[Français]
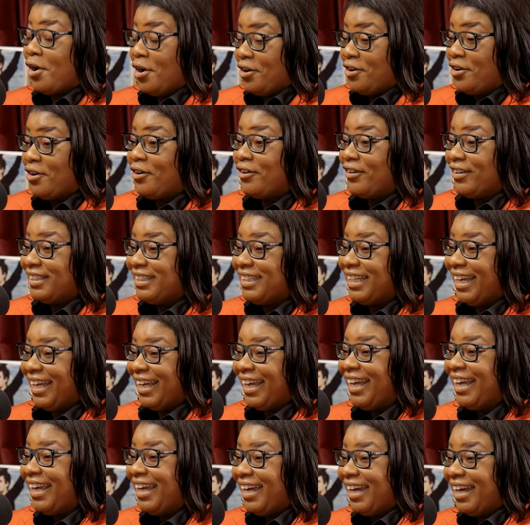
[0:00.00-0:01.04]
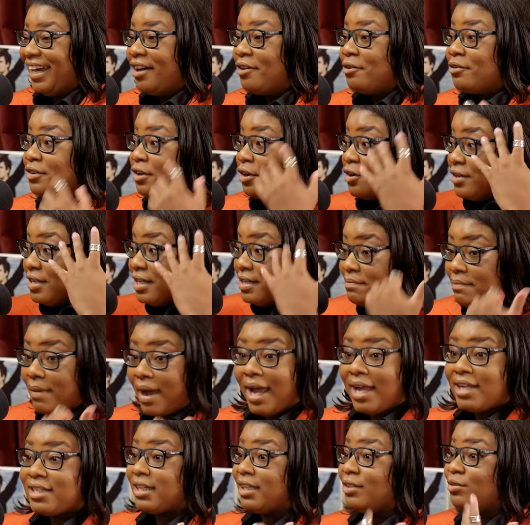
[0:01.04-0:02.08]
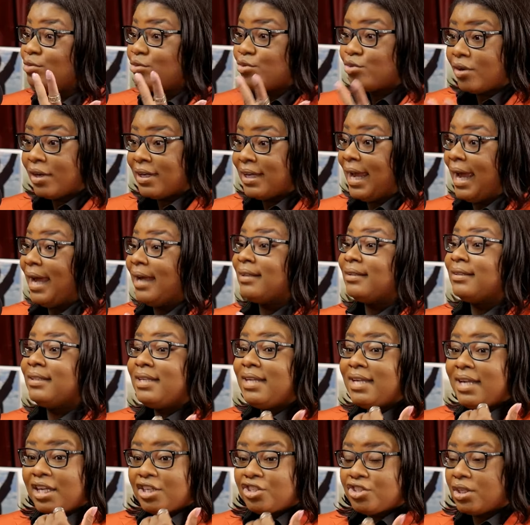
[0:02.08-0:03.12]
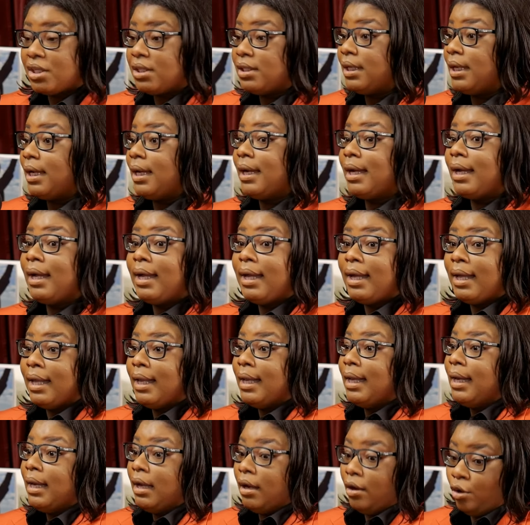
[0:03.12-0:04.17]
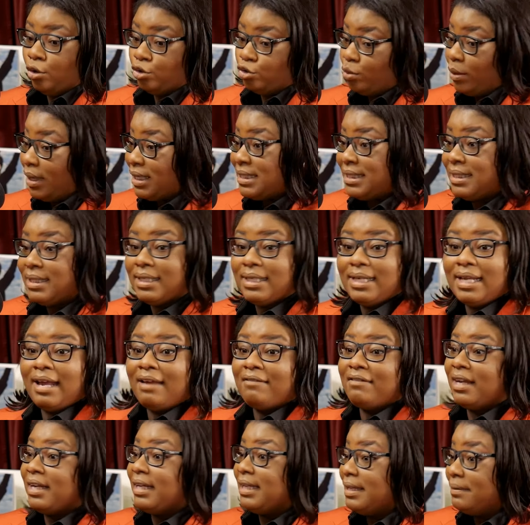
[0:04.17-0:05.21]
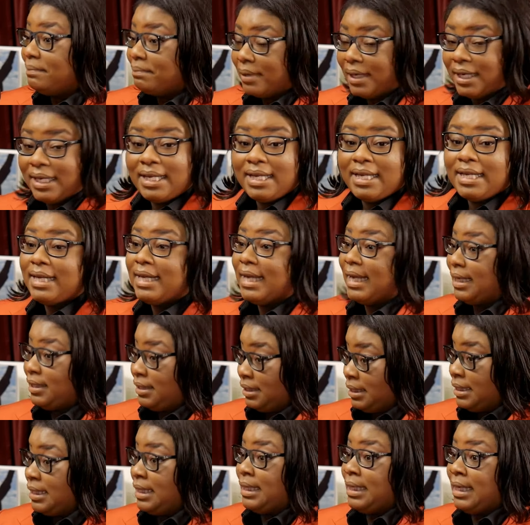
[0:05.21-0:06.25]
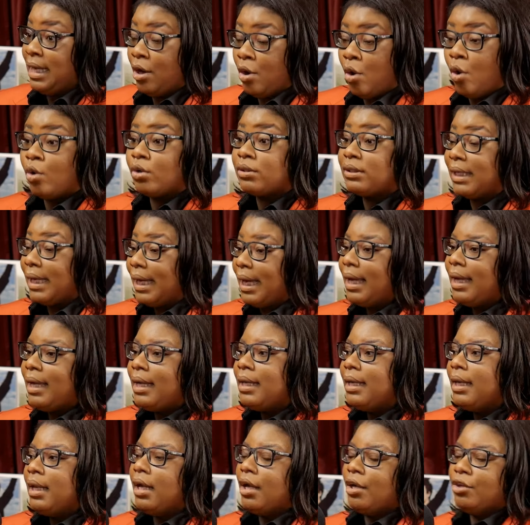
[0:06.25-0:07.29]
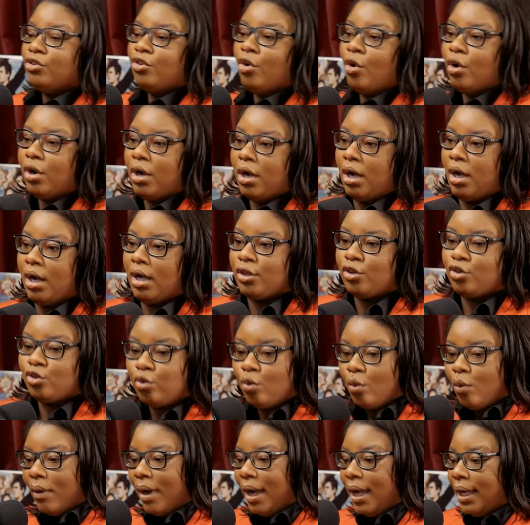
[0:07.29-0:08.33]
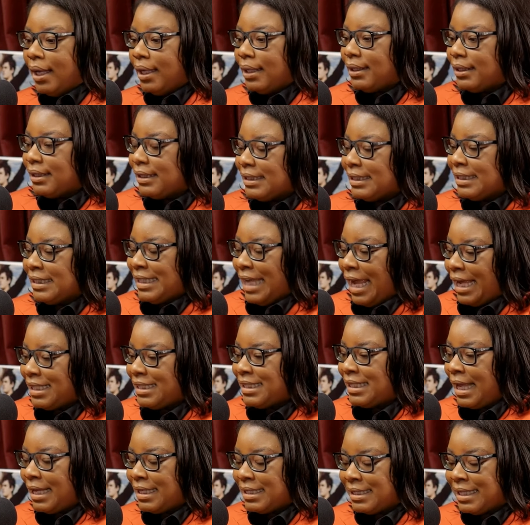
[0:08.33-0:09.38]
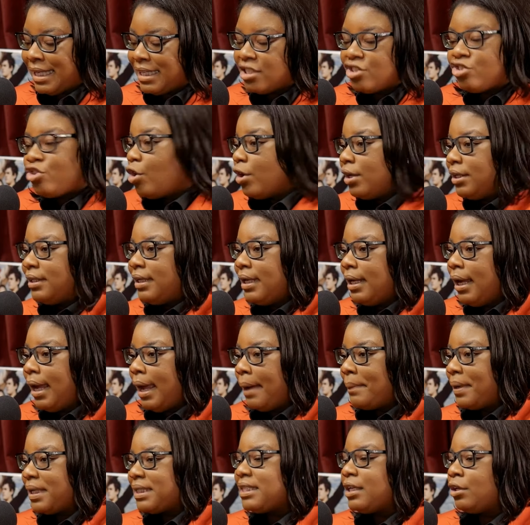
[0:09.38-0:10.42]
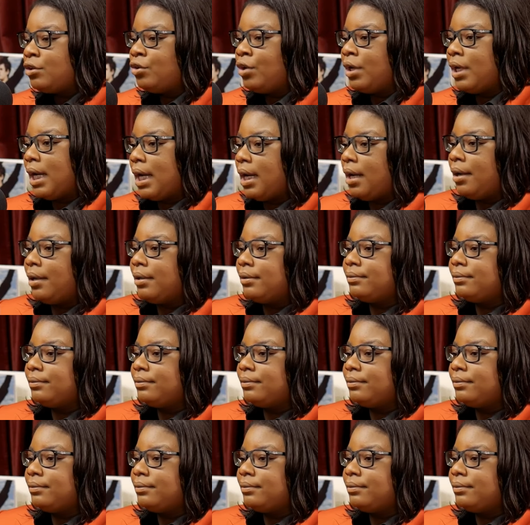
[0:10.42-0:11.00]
qu'on a. Hein, on a une image à toujours garder, etc. On doit dealer avec les prix, les, les, contrats. Donc, toi, ça, ça, ça startait à partir de quand?